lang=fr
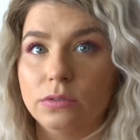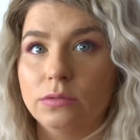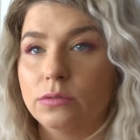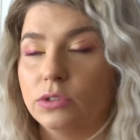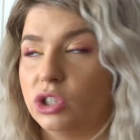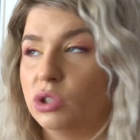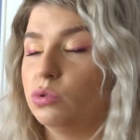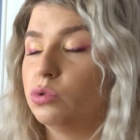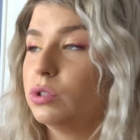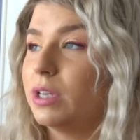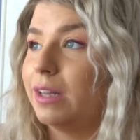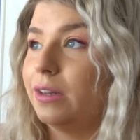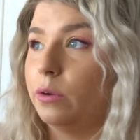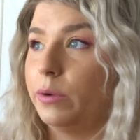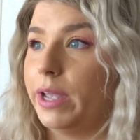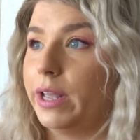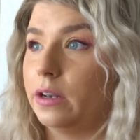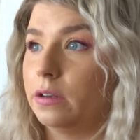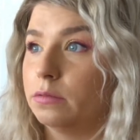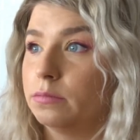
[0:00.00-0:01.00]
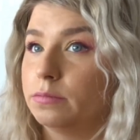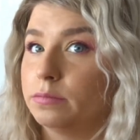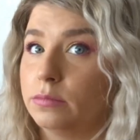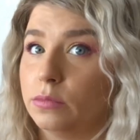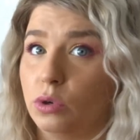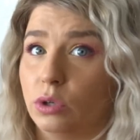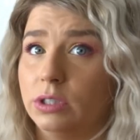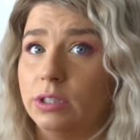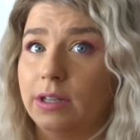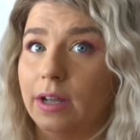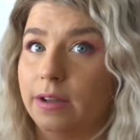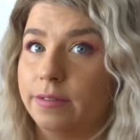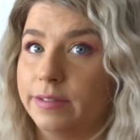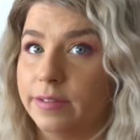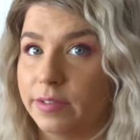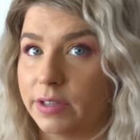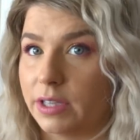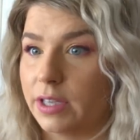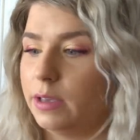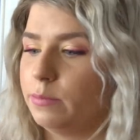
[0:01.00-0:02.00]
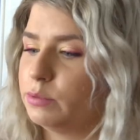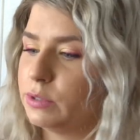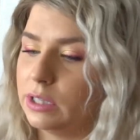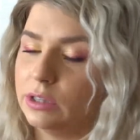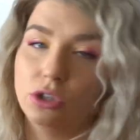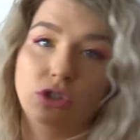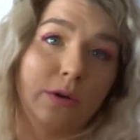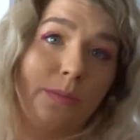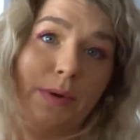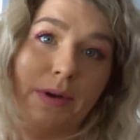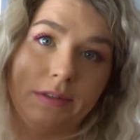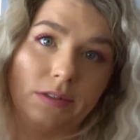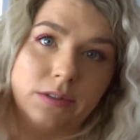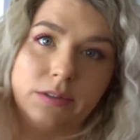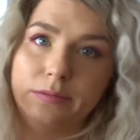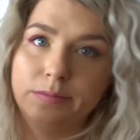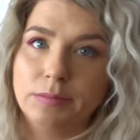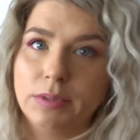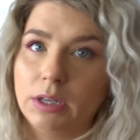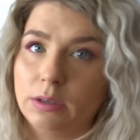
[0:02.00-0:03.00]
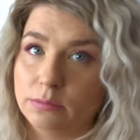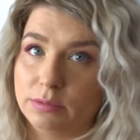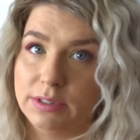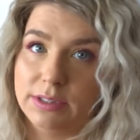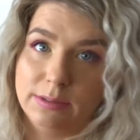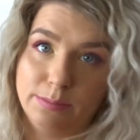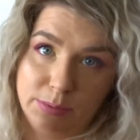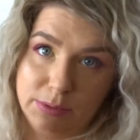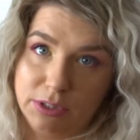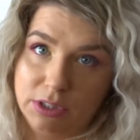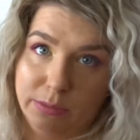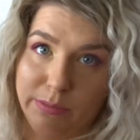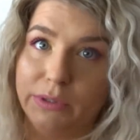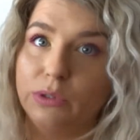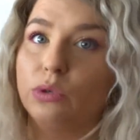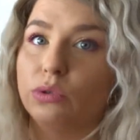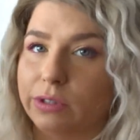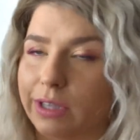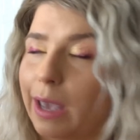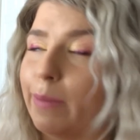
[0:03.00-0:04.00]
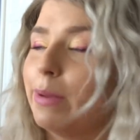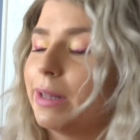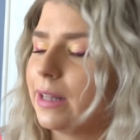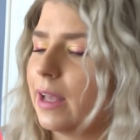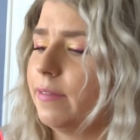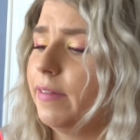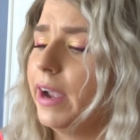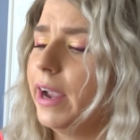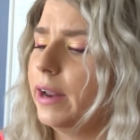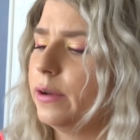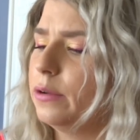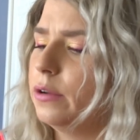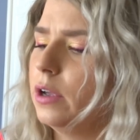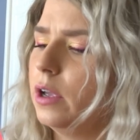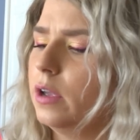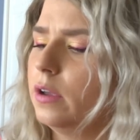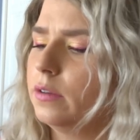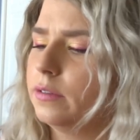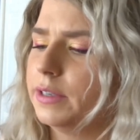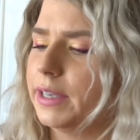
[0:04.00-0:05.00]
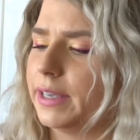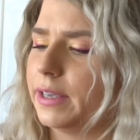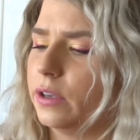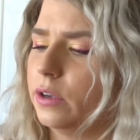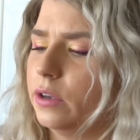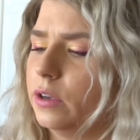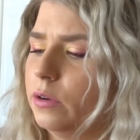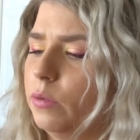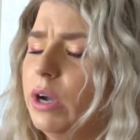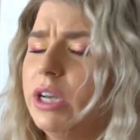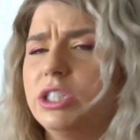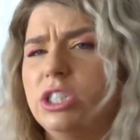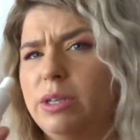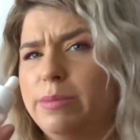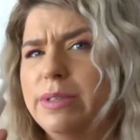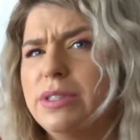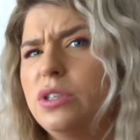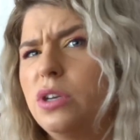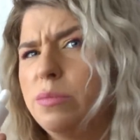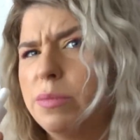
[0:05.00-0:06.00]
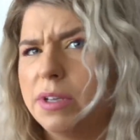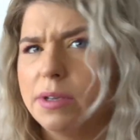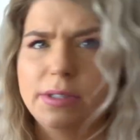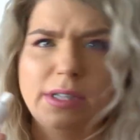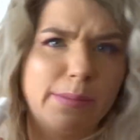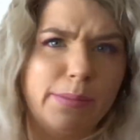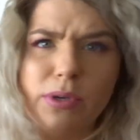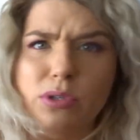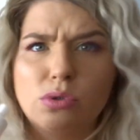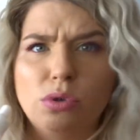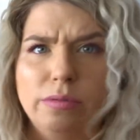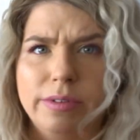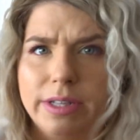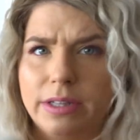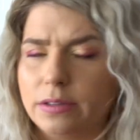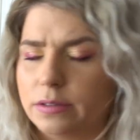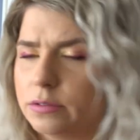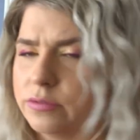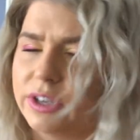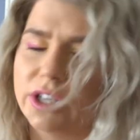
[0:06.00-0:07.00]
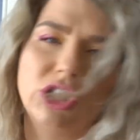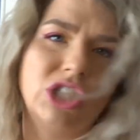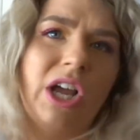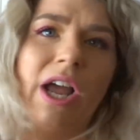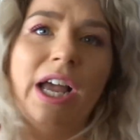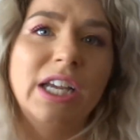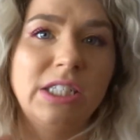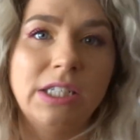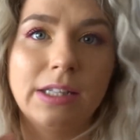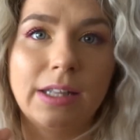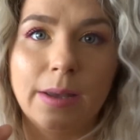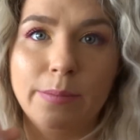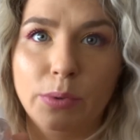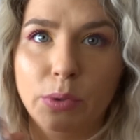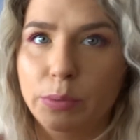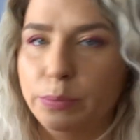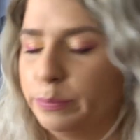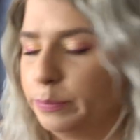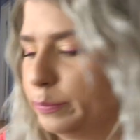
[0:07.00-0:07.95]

J'ai eu ça à Noël. Là, on est en février, puis c'est déjà passé. Puis, j'ai mis d'autres crèmes à travers. Fait que, ouais, j'aimais ça, mais ça passe trop vite. Fait que j'en rachèterai pas.